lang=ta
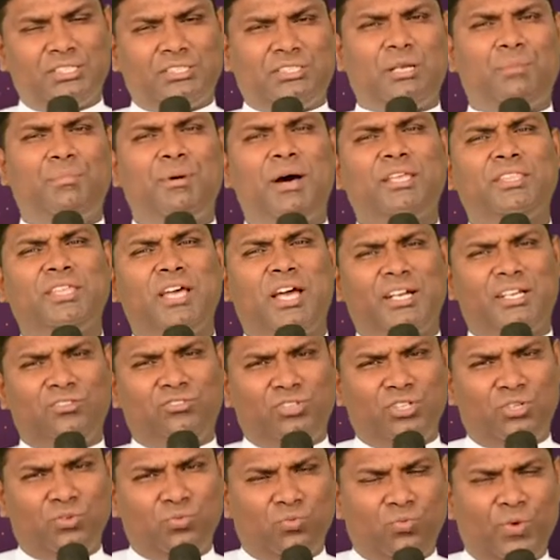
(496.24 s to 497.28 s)

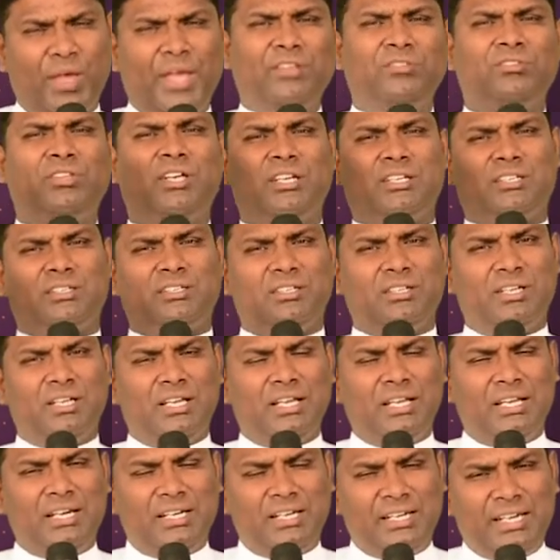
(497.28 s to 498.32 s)
சமாதானத்தின் வேந்தர்
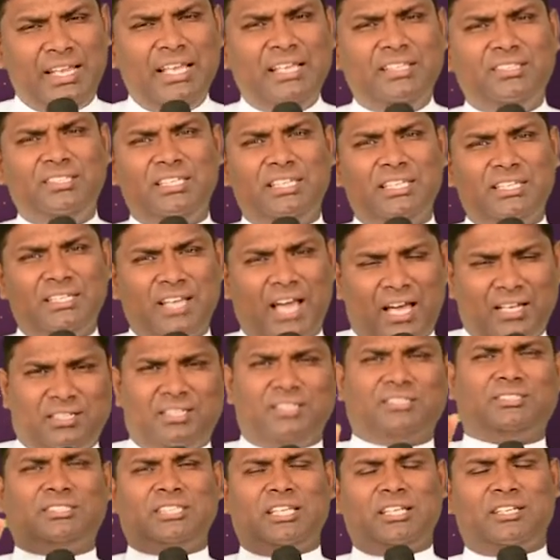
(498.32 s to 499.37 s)
நீதியின்
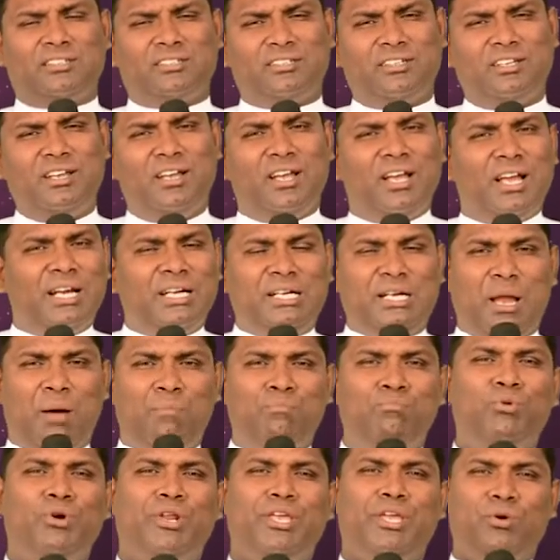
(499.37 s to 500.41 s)
அரசர்
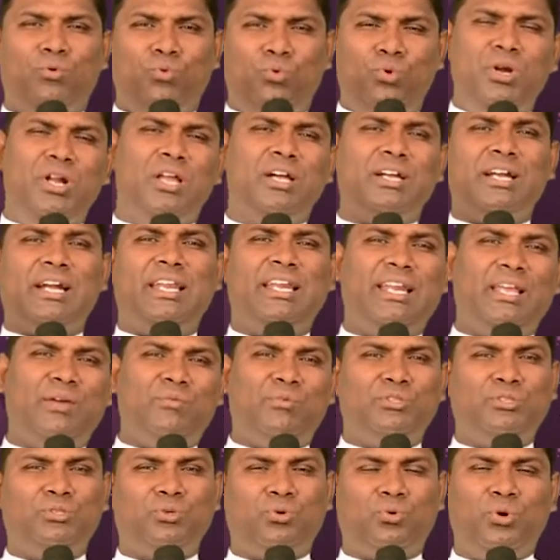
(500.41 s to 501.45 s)
நம்முடைய உள்ளங்களிலே
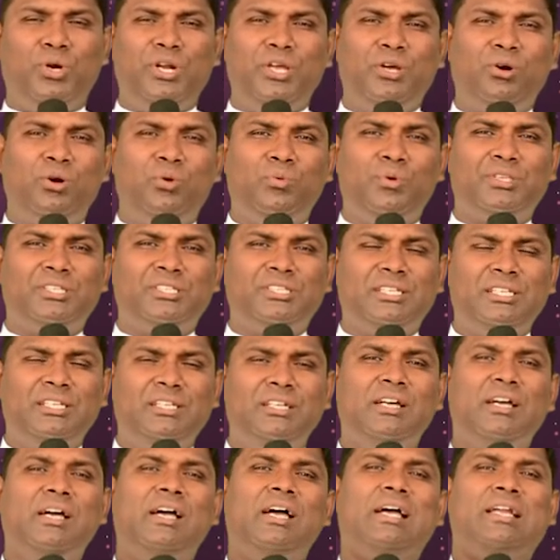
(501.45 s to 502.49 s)
வந்து குடிகொள்வதற்கு
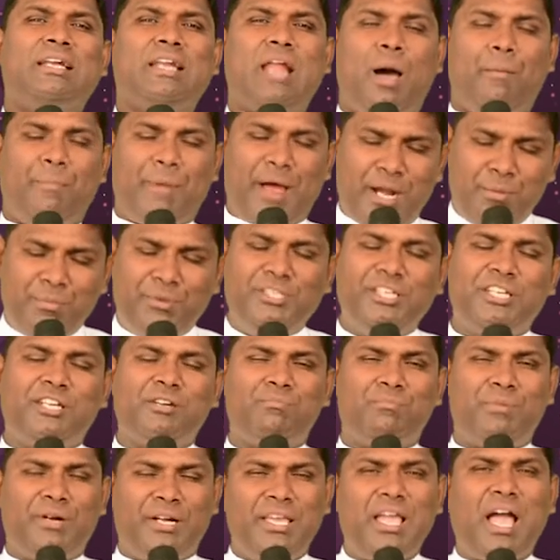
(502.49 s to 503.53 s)
நாம்
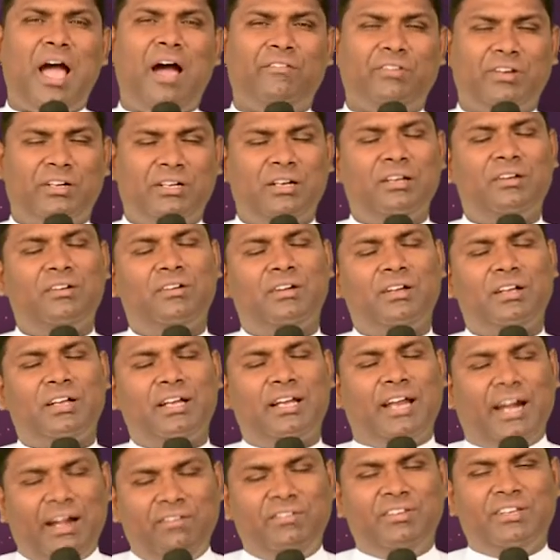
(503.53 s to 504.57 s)
அனுமதிக்கும்படி அவர்
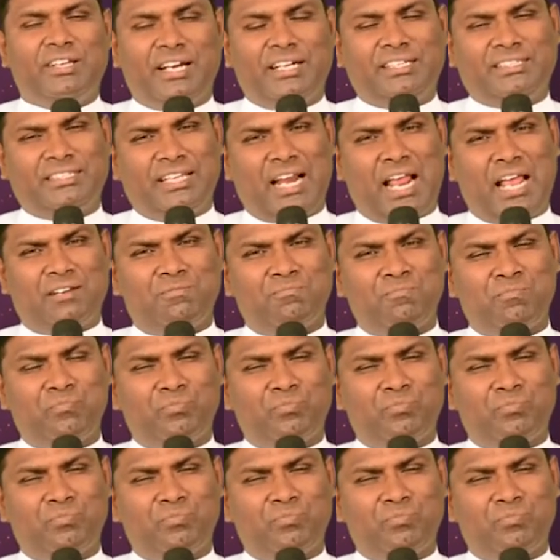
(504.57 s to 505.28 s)
கேள்வி கேட்கிறார்